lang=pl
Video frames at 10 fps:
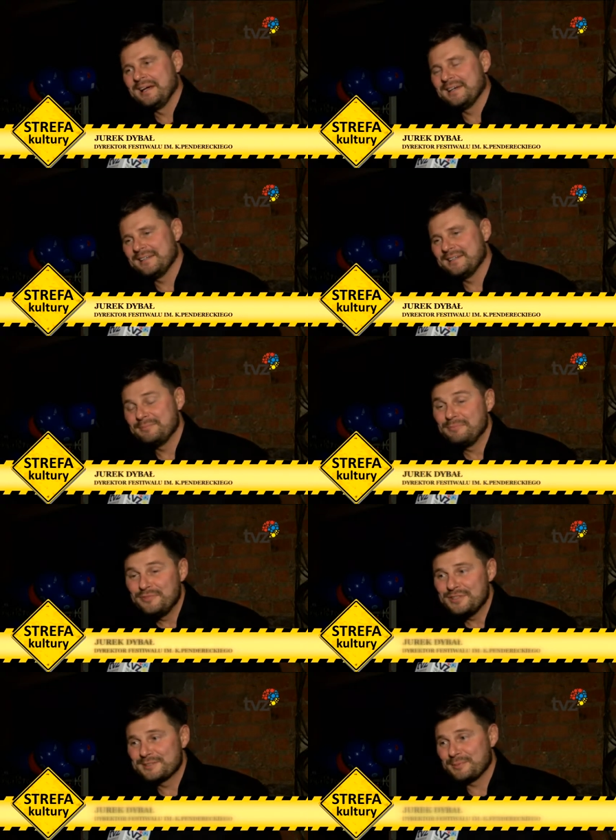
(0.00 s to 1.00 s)
e,
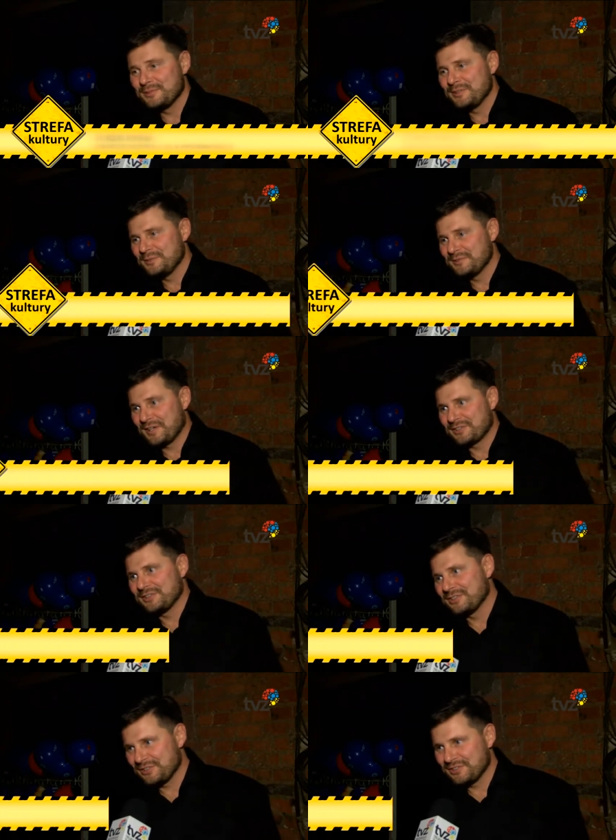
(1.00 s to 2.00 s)
widz powinien mieć
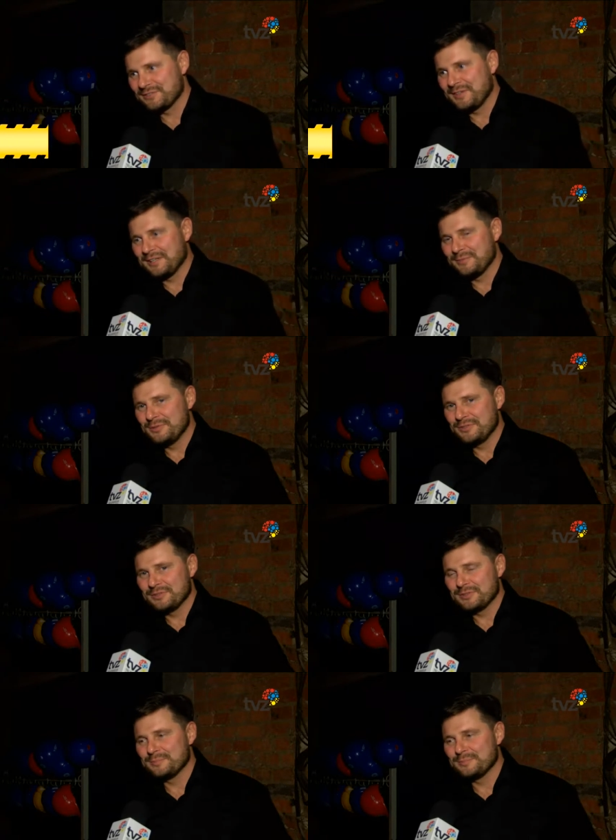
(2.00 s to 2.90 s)
wrażenie, że jest w jakimś e,